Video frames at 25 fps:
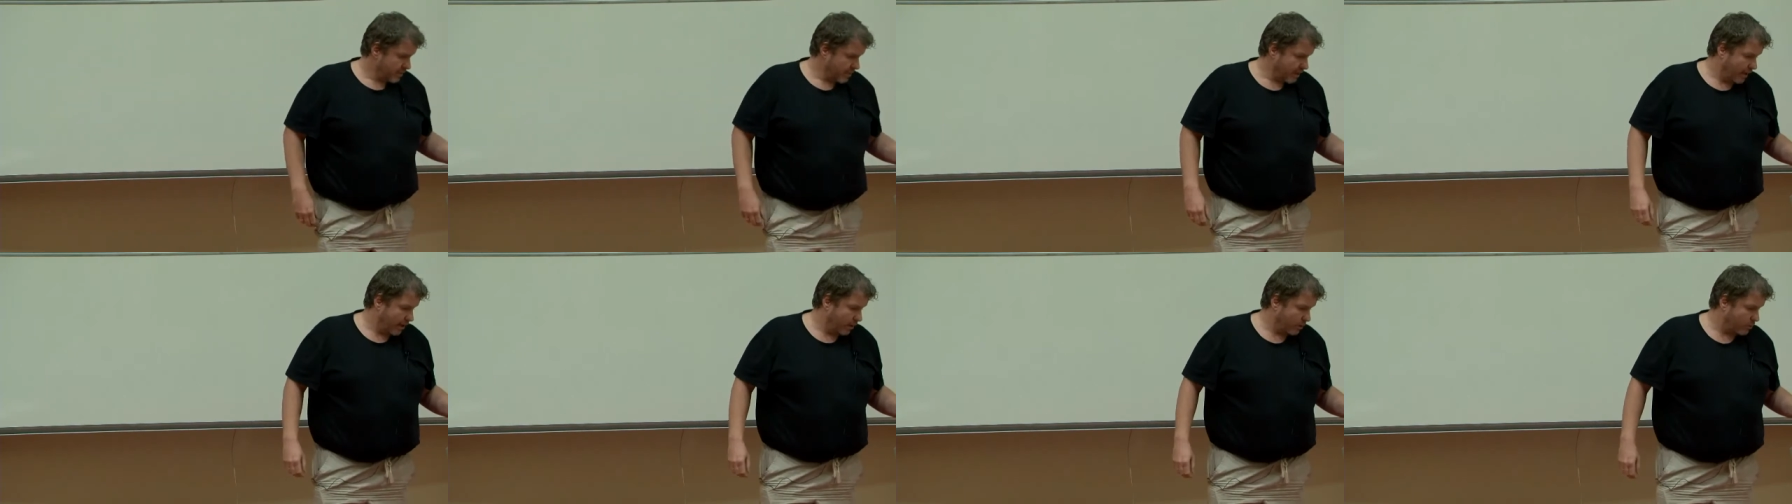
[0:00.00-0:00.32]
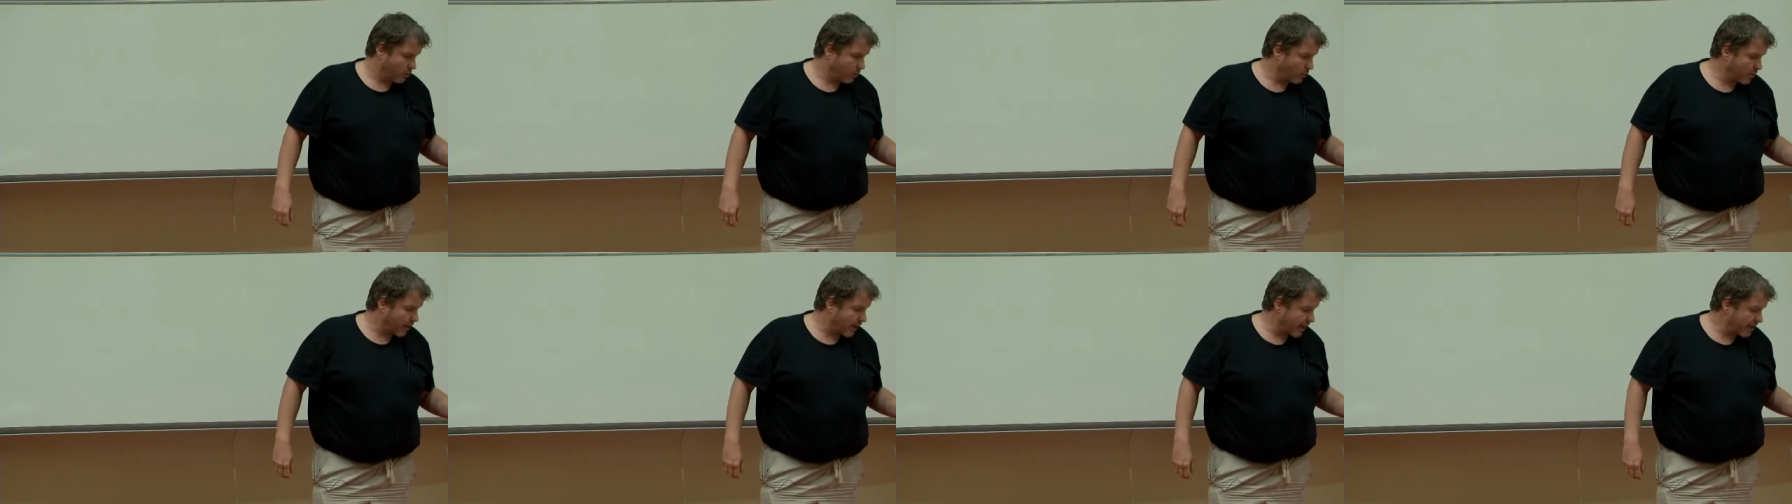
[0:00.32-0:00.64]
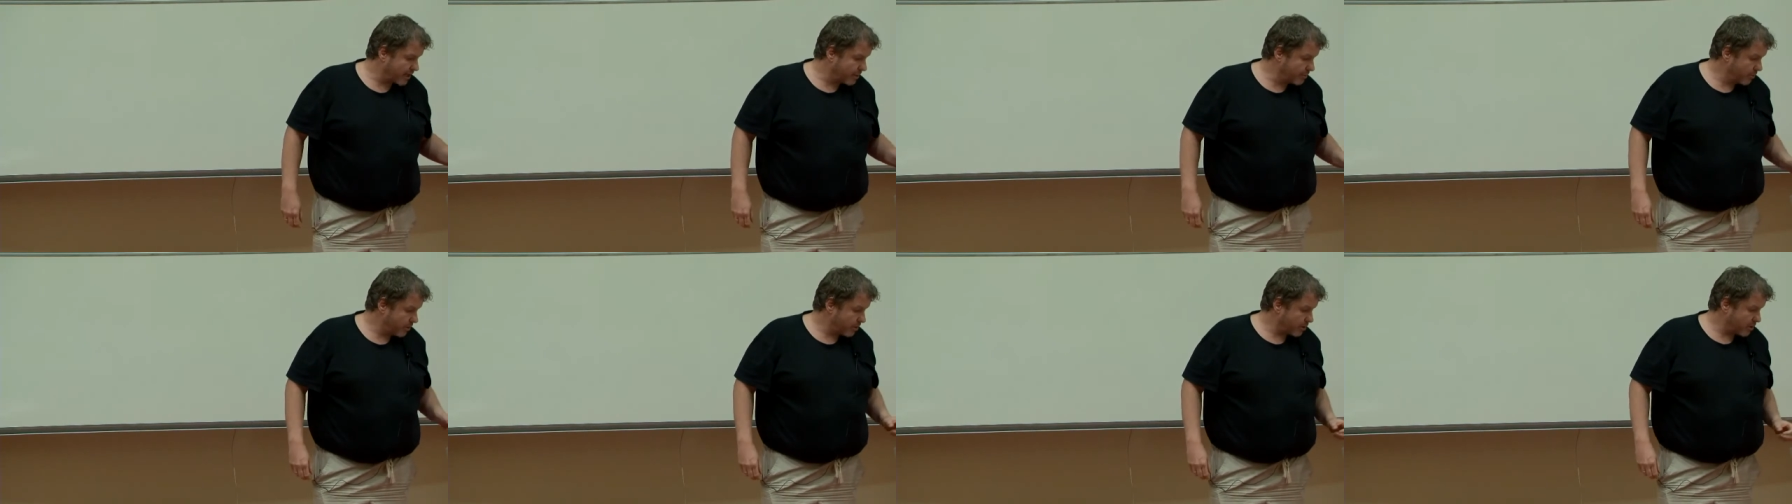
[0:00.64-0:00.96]
Alors
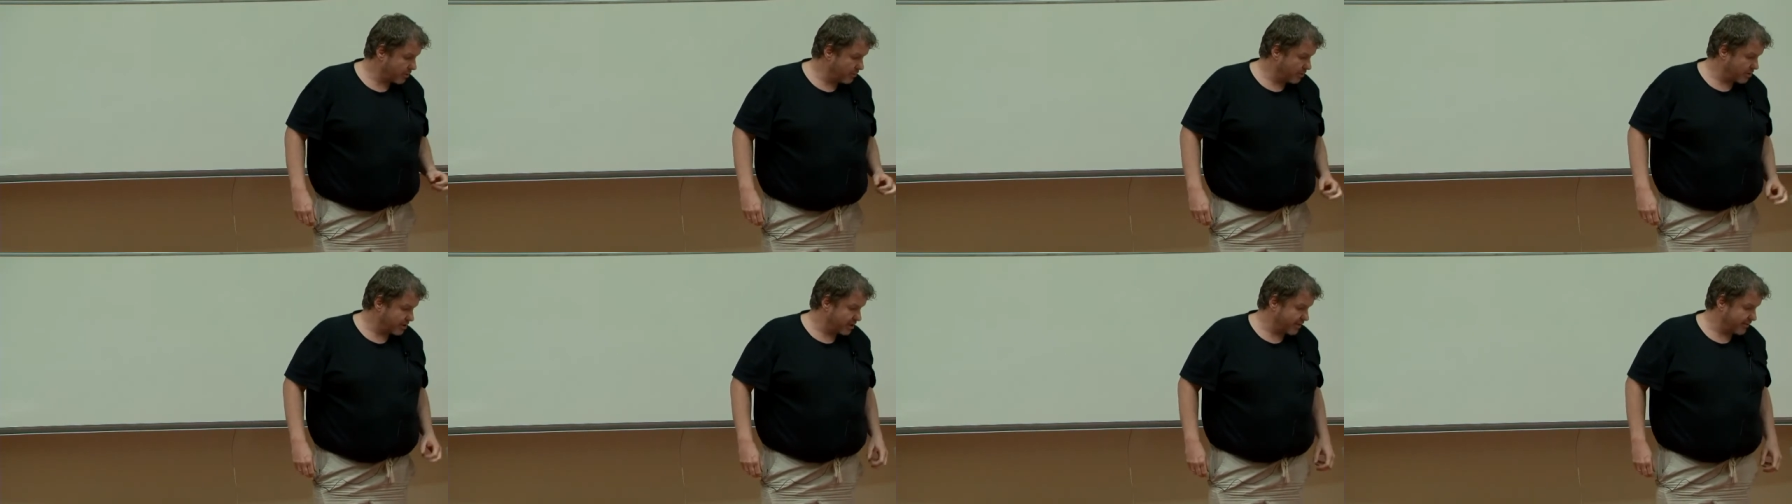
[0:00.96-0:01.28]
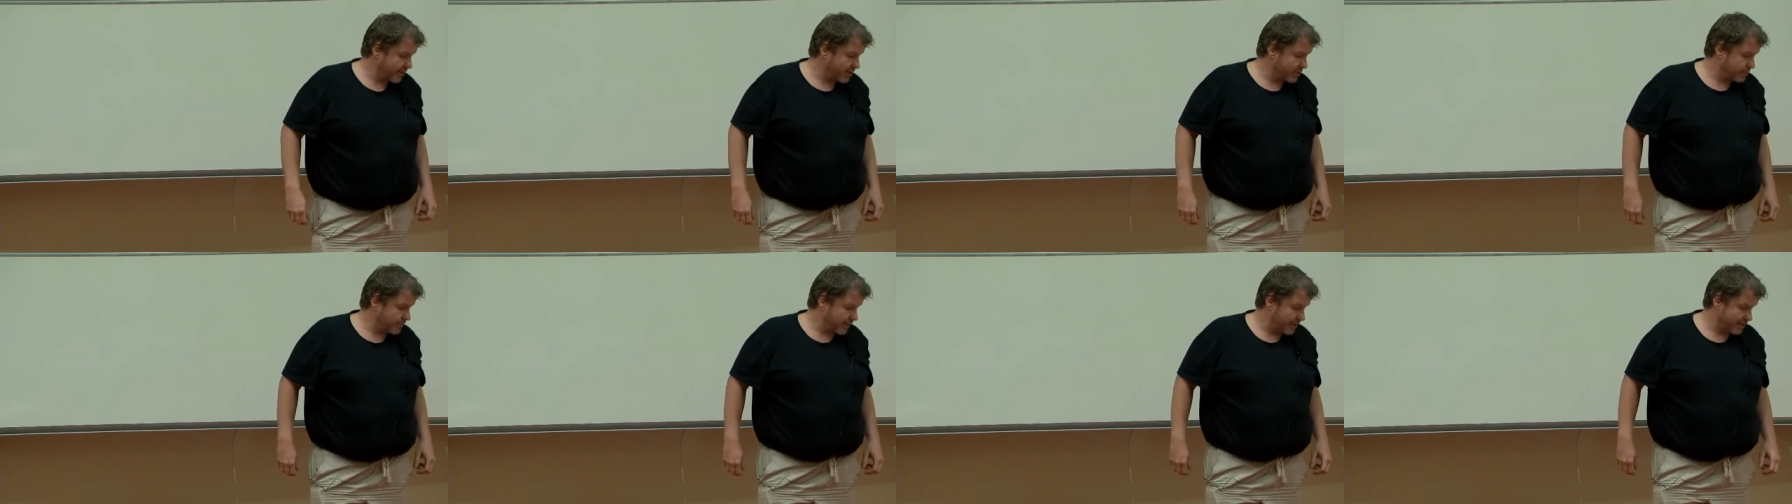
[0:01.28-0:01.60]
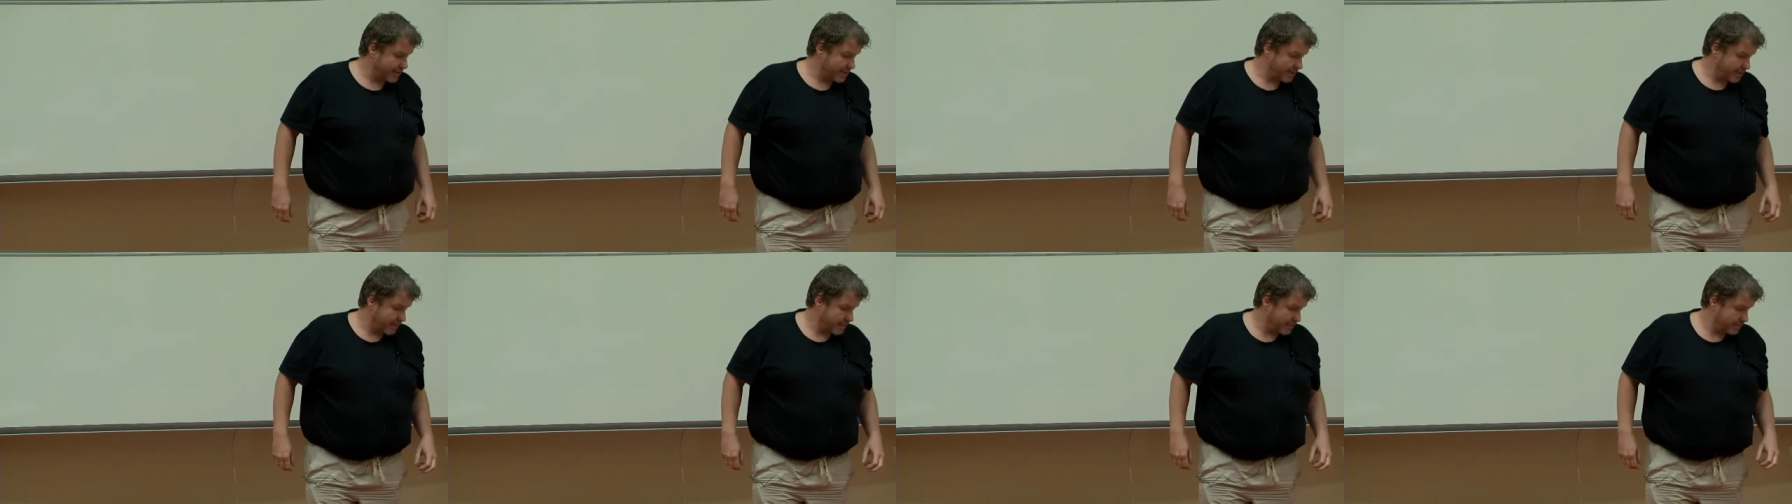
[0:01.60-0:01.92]
concrètement, comment ça va se
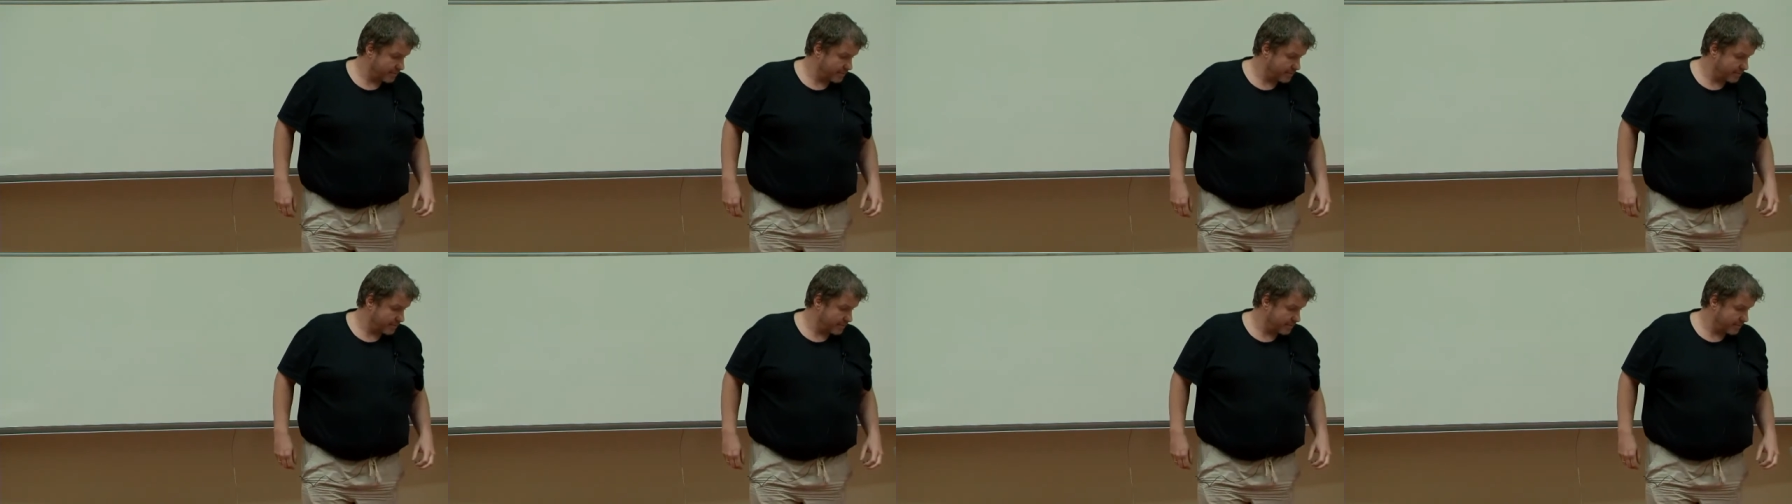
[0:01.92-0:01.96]
passer